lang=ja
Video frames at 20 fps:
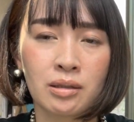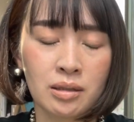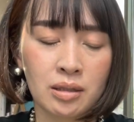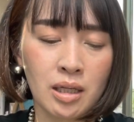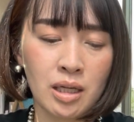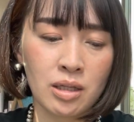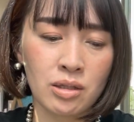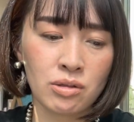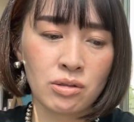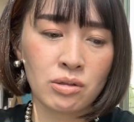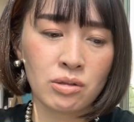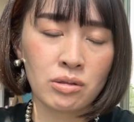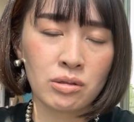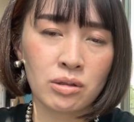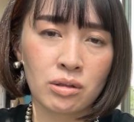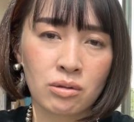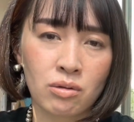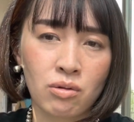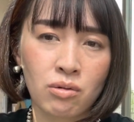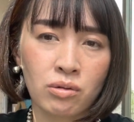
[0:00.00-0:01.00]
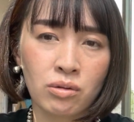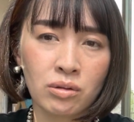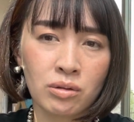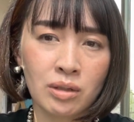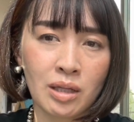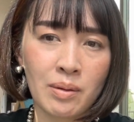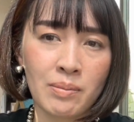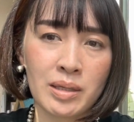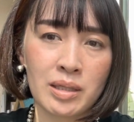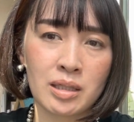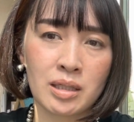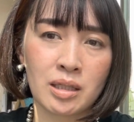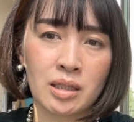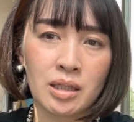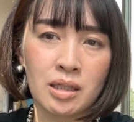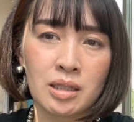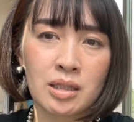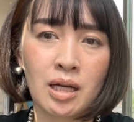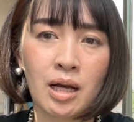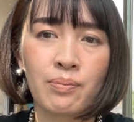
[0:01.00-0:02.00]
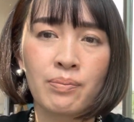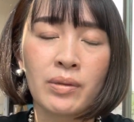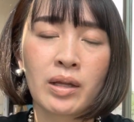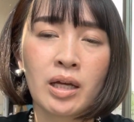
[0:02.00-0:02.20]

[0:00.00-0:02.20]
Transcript: 全集中ここの魂にさ